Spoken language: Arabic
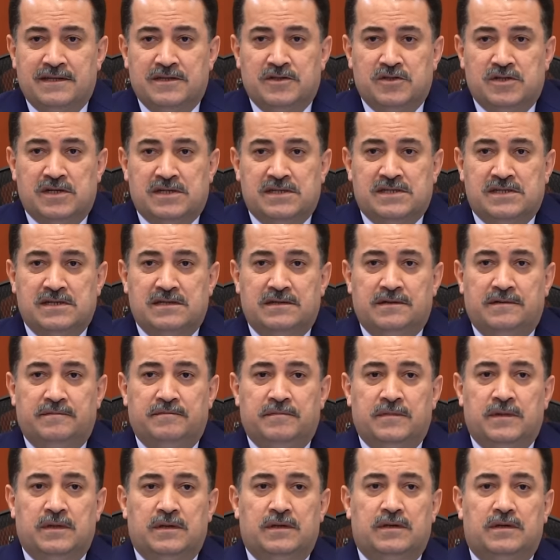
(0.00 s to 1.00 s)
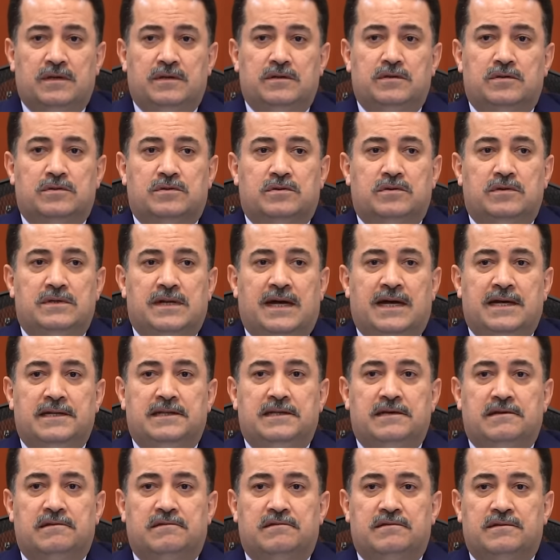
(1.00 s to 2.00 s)
هذه الجلسة أن يكون
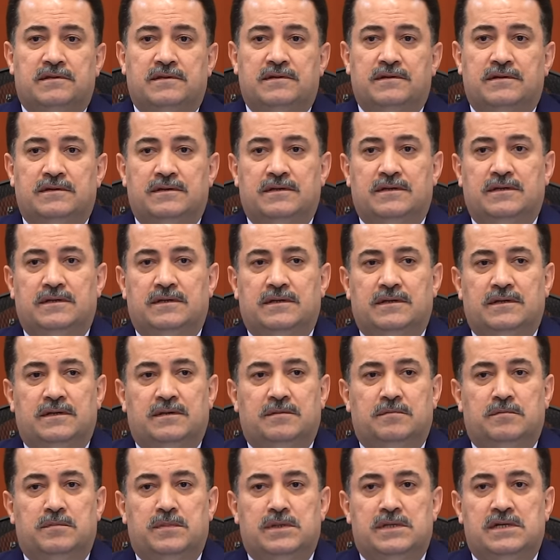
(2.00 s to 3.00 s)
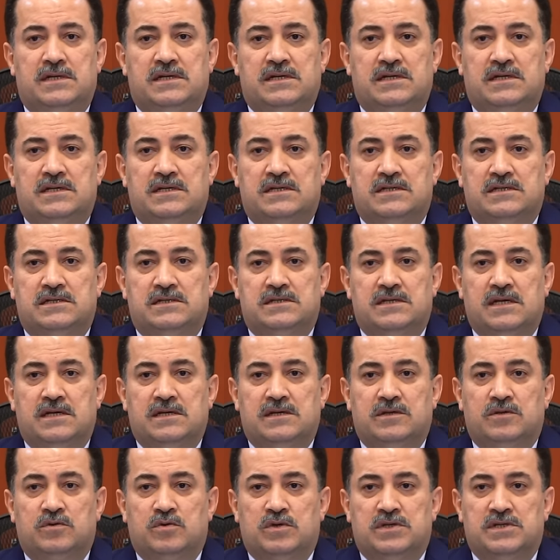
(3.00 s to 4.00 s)
حديث من
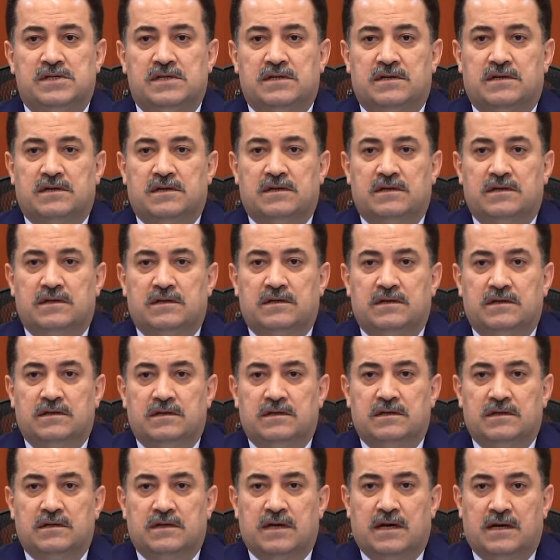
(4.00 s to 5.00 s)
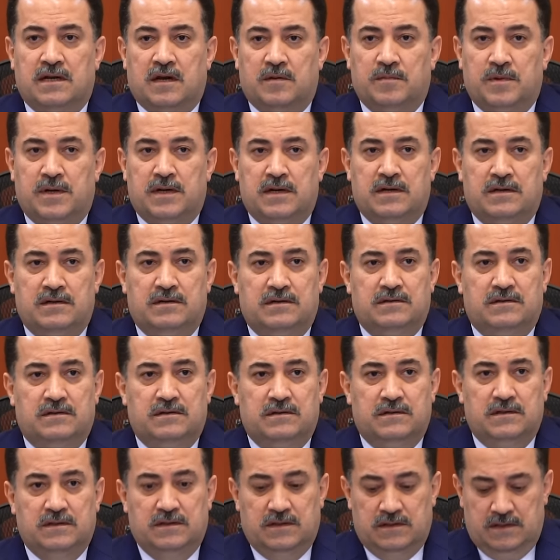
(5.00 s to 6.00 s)
السيد وزير الكهرباء
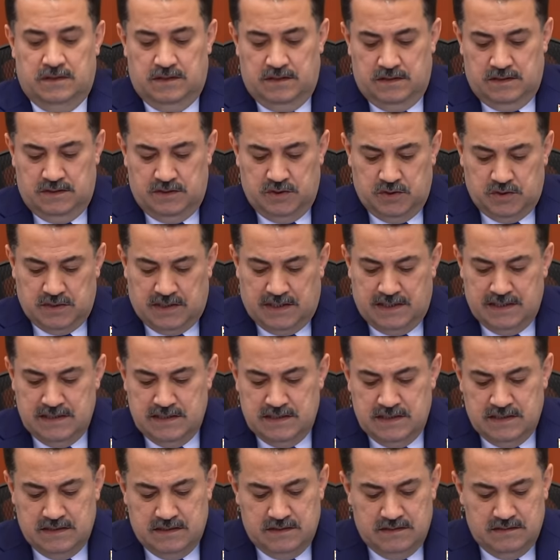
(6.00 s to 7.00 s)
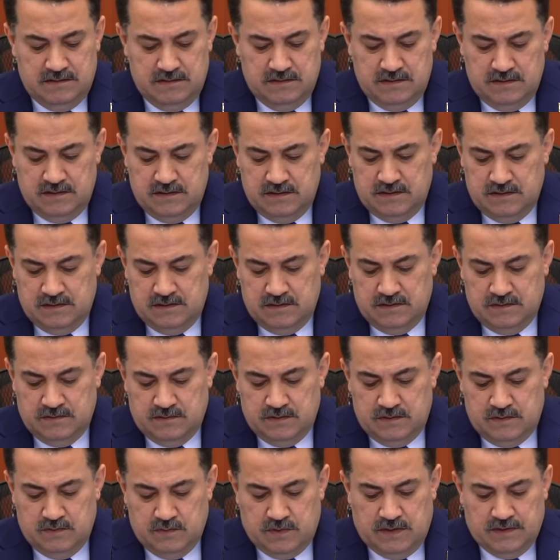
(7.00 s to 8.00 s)
يشرح لنا
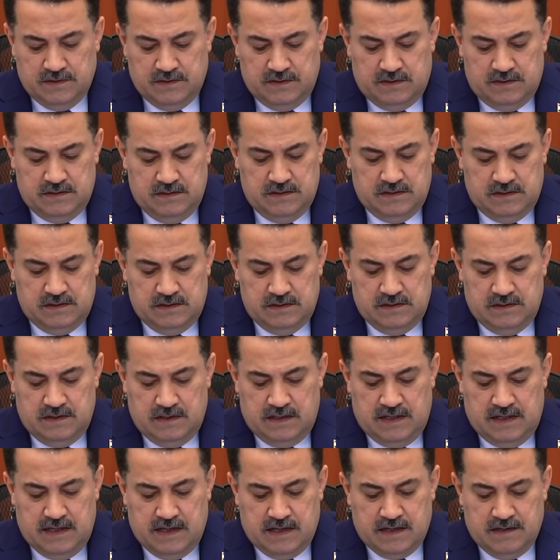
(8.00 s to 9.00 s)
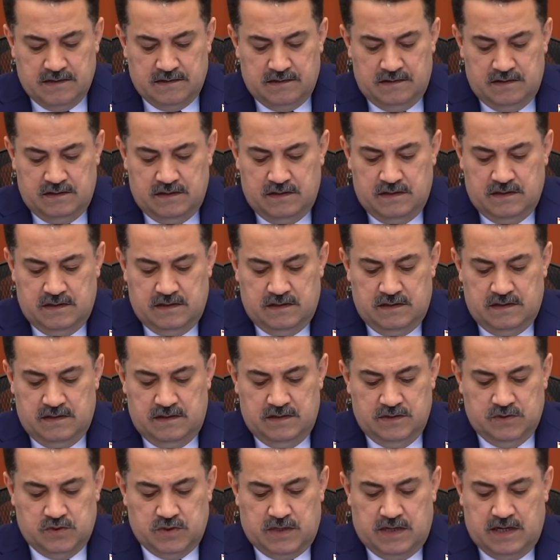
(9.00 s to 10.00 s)
الوضع آخر
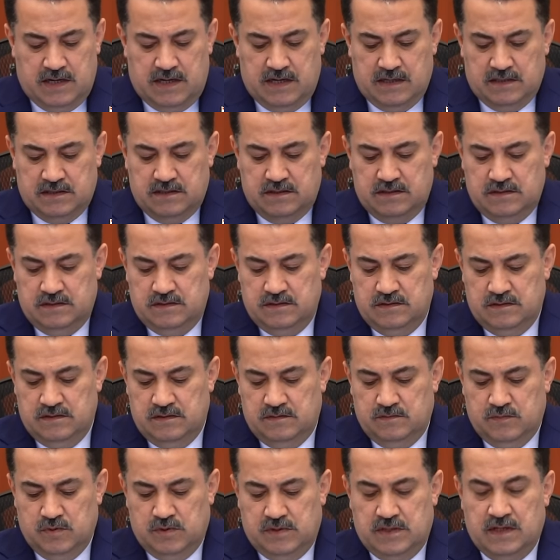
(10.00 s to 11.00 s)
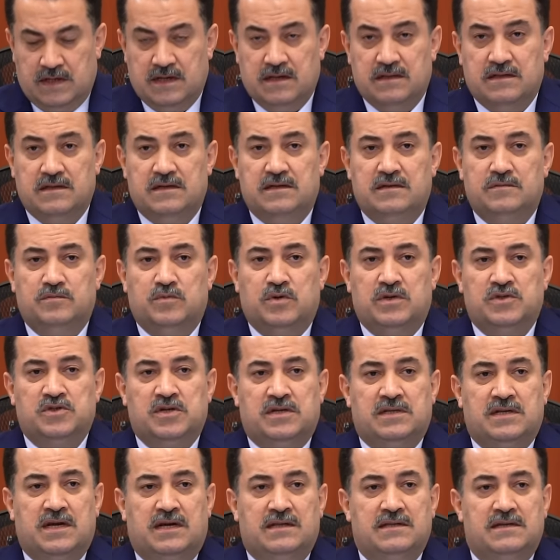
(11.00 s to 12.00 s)
الإجراءات المتخذة
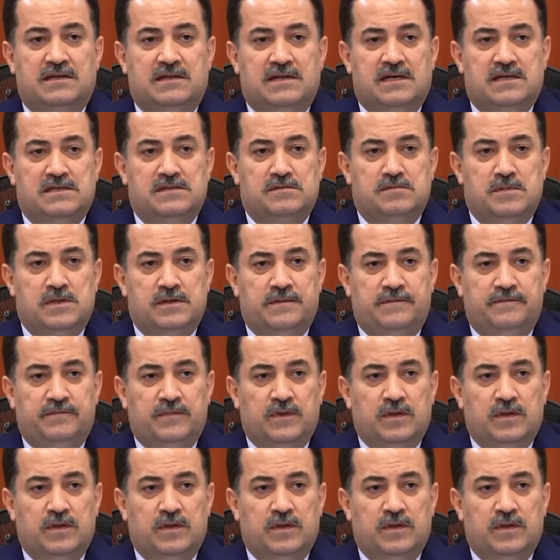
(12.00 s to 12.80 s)
لمواجهة هذه الأزمة